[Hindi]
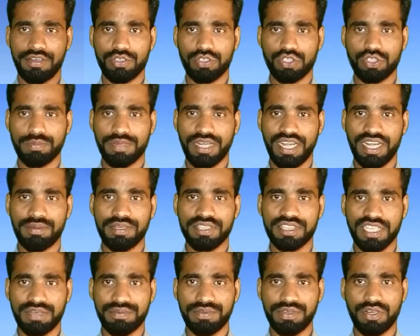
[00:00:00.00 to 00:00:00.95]
हेलो दोस्तों मेरा नाम
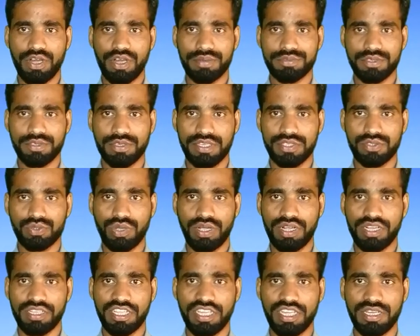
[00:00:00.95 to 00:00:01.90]
है तनवीर आप सभी का
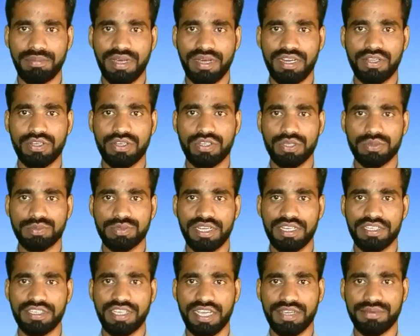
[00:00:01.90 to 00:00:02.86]
स्वागत है हमारे यूट्यूब
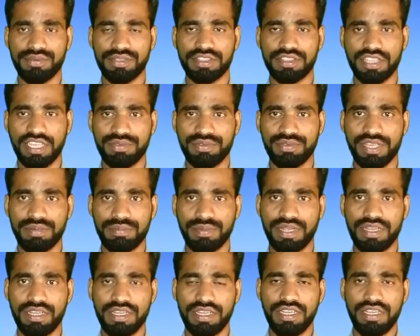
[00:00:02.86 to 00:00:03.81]
चैनल टॉपिक तनवीर
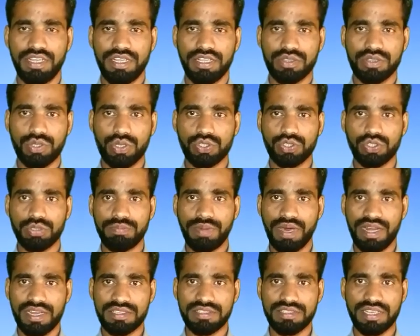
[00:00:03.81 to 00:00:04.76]
में दोस्तों
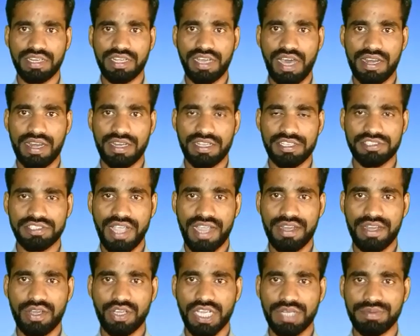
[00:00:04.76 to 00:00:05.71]
भारत सरकार ने
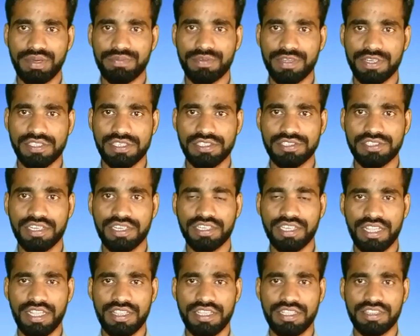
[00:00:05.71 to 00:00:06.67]
चाइना को एक बार फिर से
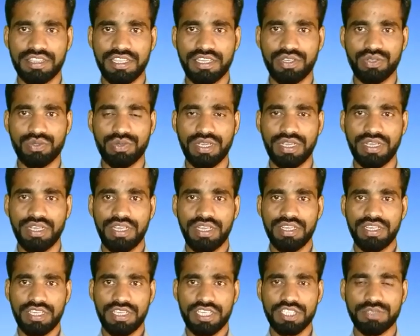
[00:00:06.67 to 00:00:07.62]
झटका देते हुए
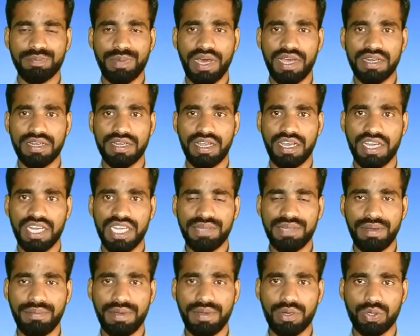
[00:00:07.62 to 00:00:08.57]
इस बार
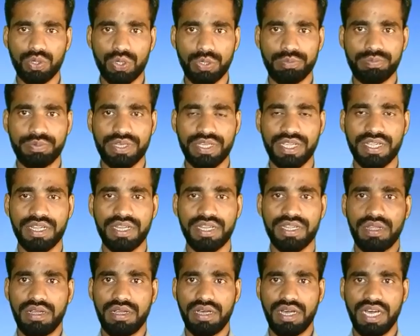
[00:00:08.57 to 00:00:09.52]
अलीबाबा ग्रुप के
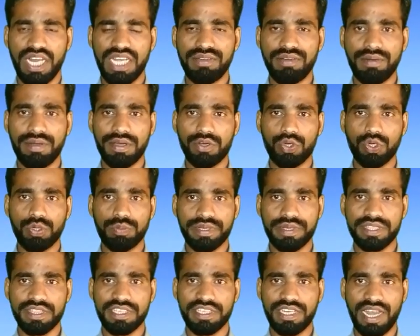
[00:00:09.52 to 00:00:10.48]
अलीबाबा
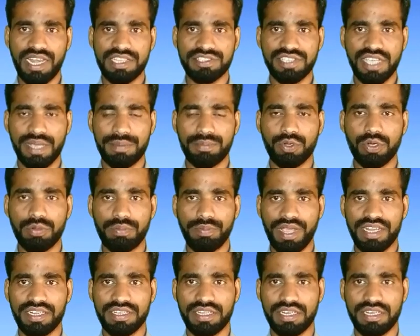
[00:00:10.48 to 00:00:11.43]
ग्रुप के तिरालीस ऐप को
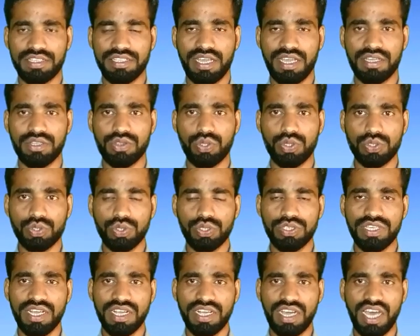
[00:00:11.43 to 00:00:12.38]
बैन कर दिया है
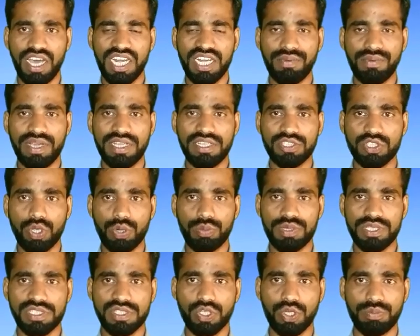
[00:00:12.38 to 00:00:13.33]
दोस्तों यह कार्यवाही
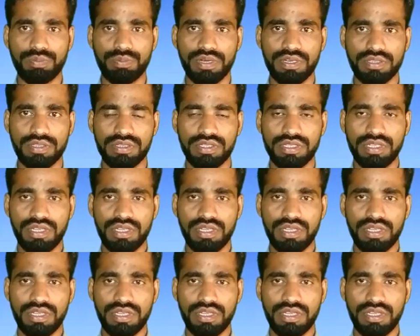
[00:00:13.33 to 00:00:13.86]
24 नवंबर